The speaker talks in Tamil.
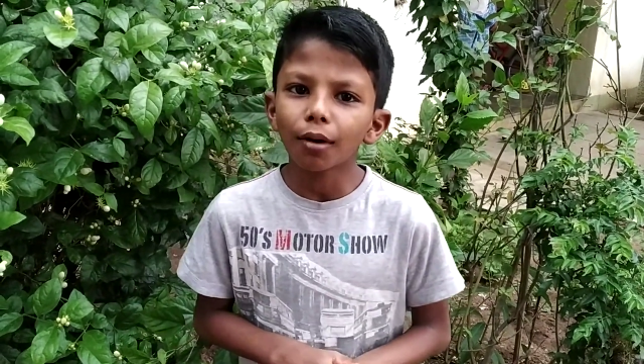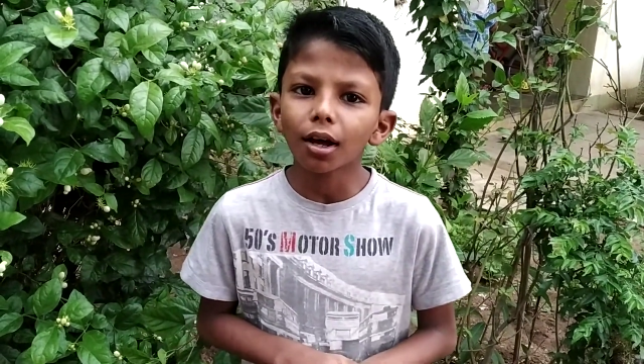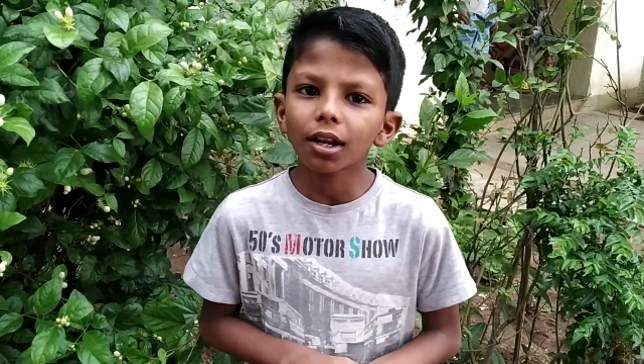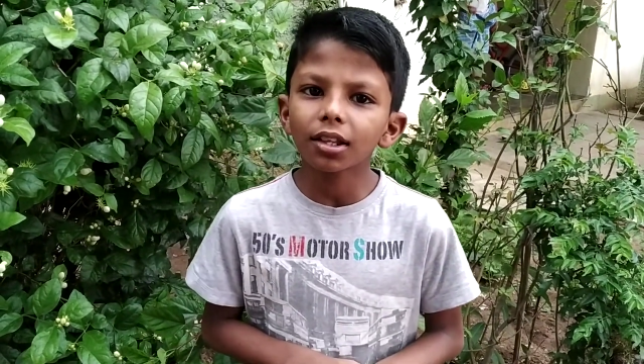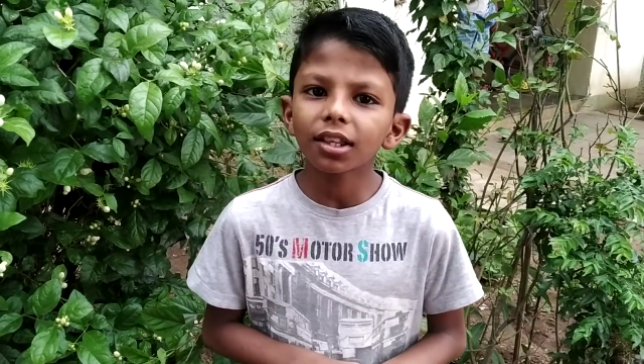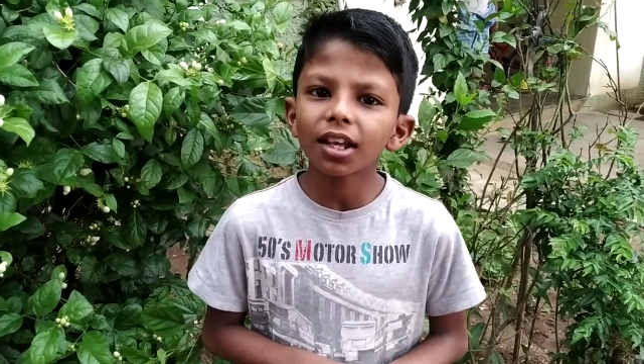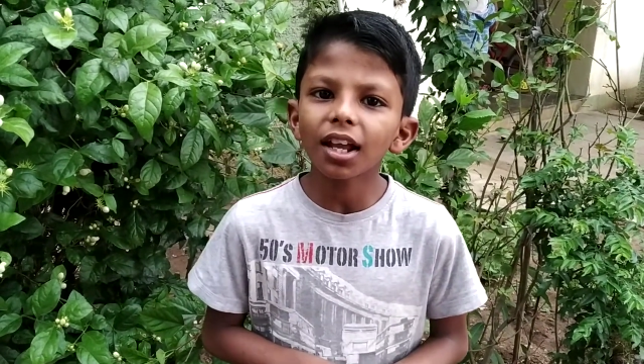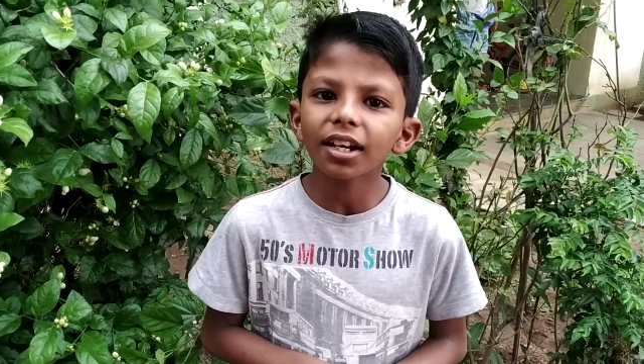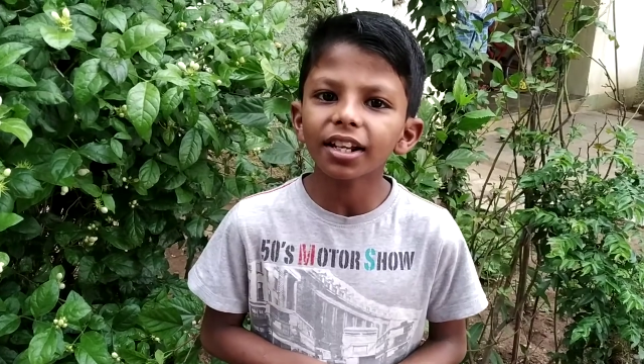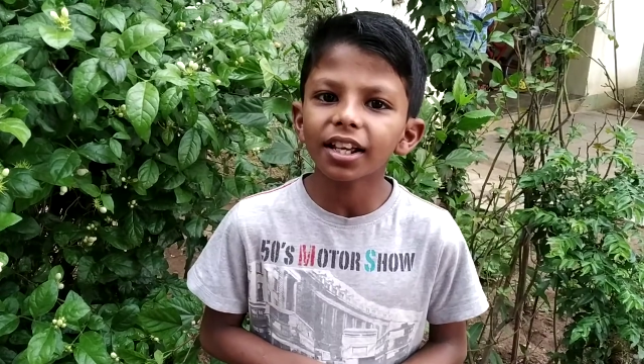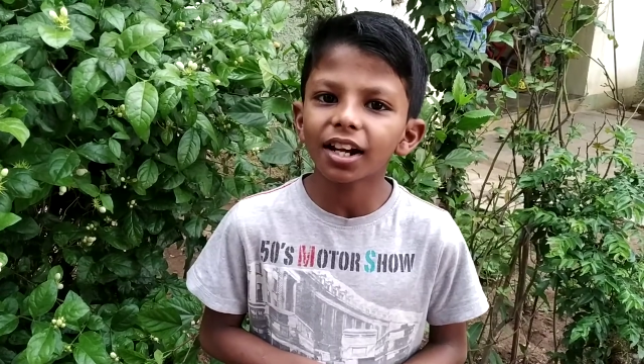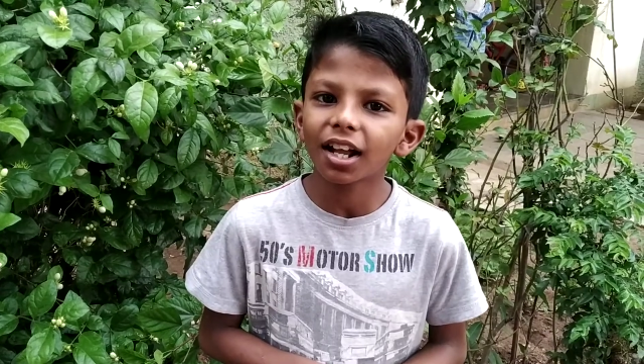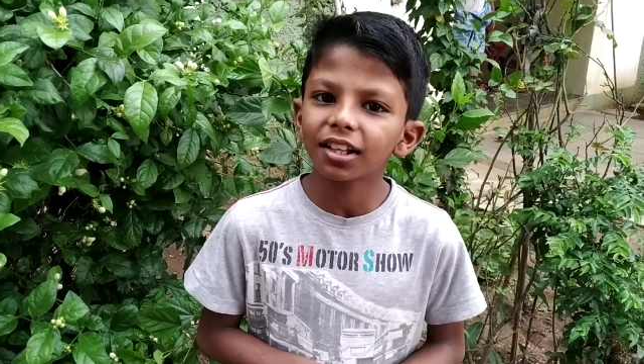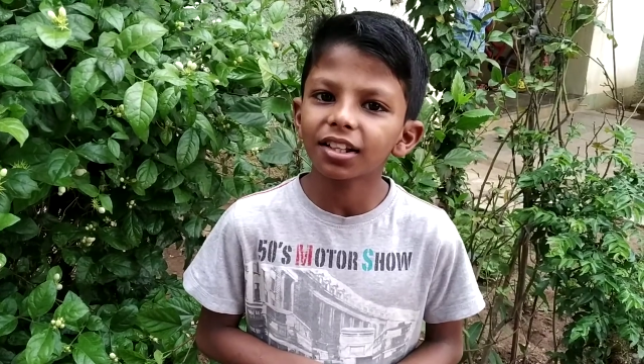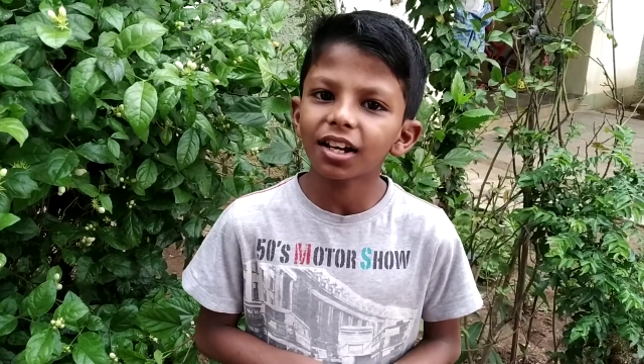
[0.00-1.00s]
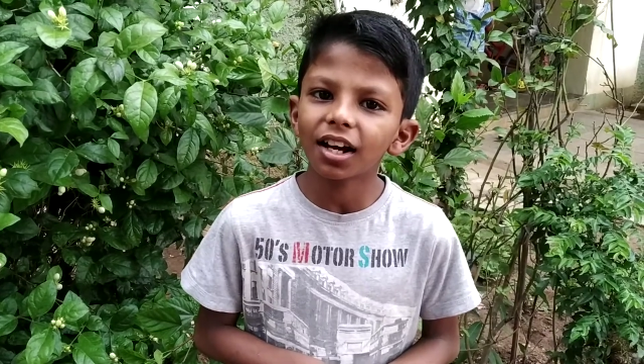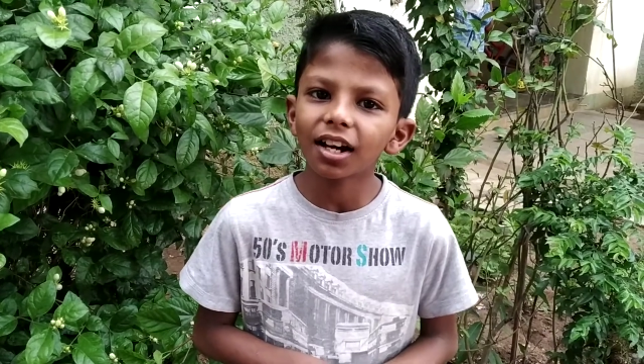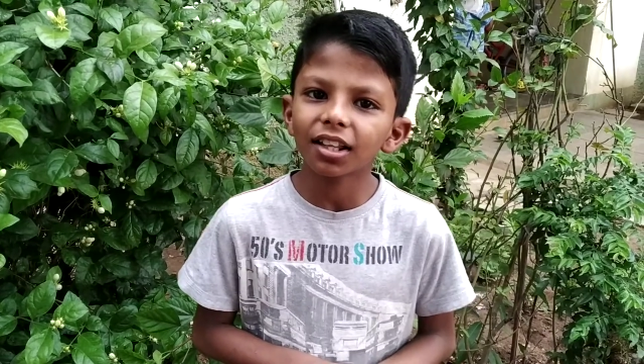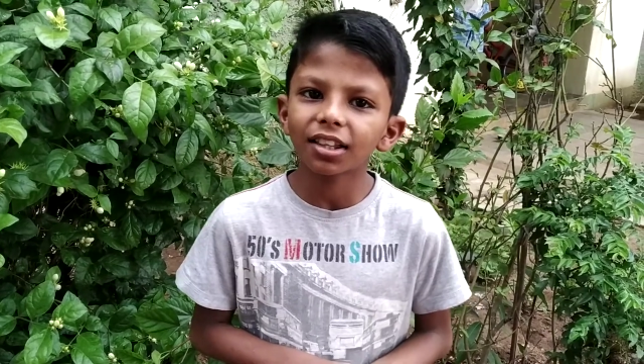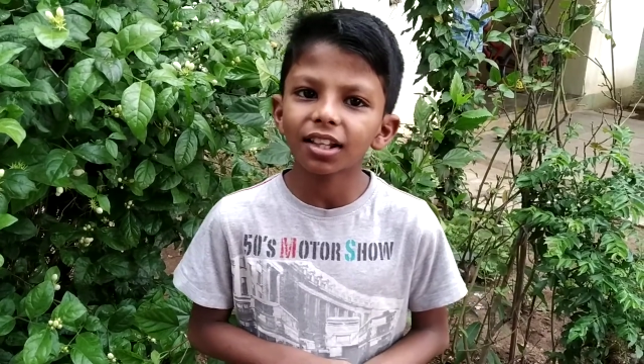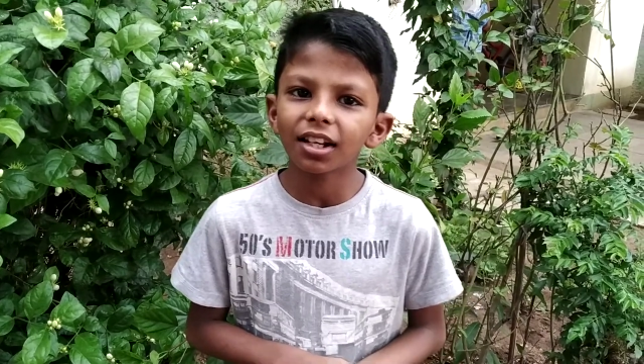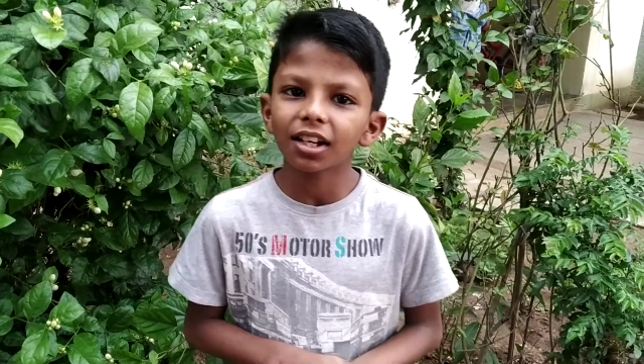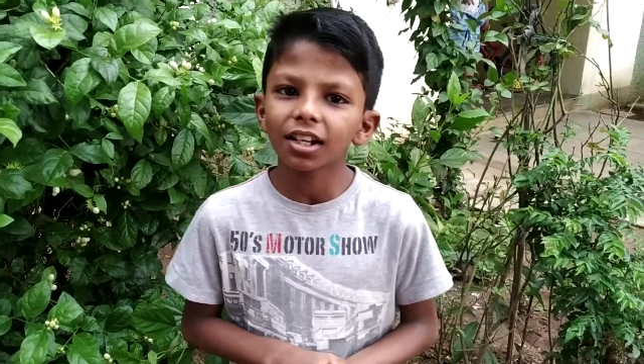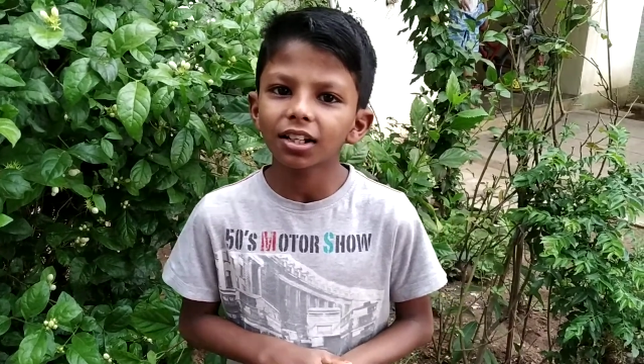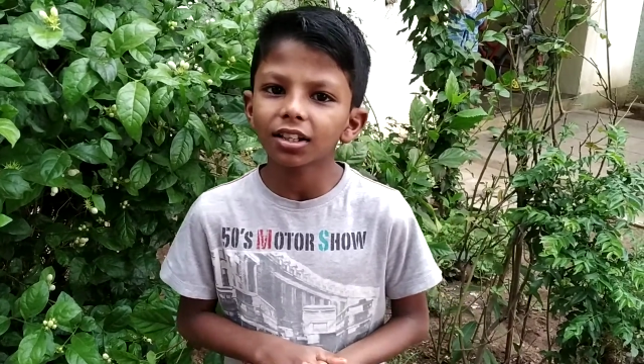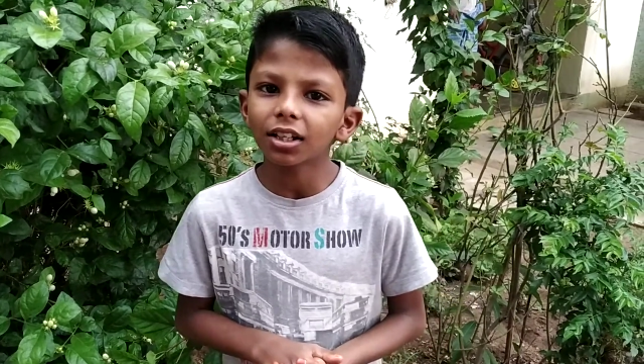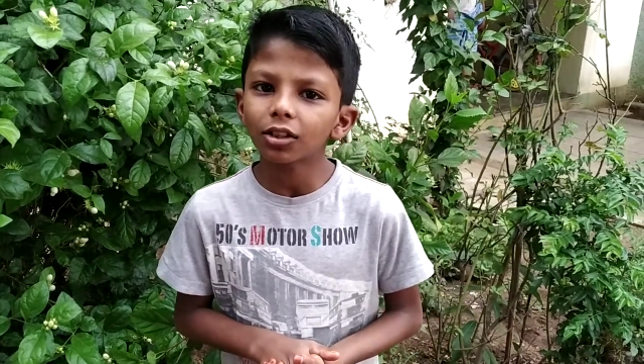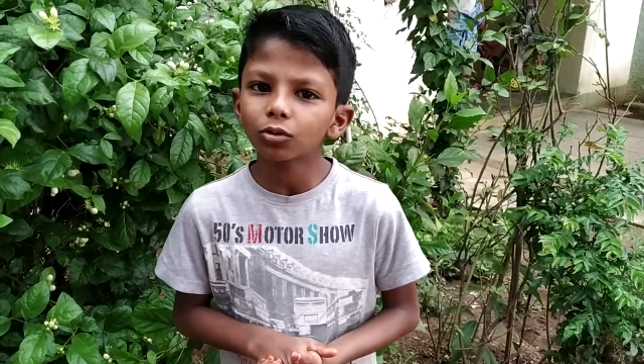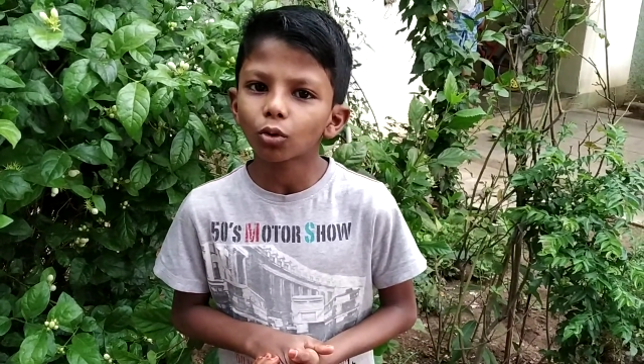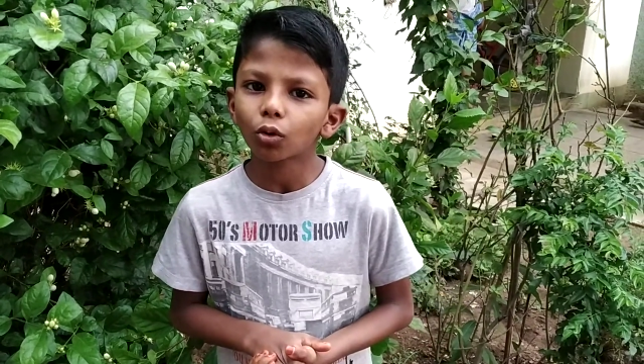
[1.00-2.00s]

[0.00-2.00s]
மருந்து என்கிற அதிகாரத்திலிருந்து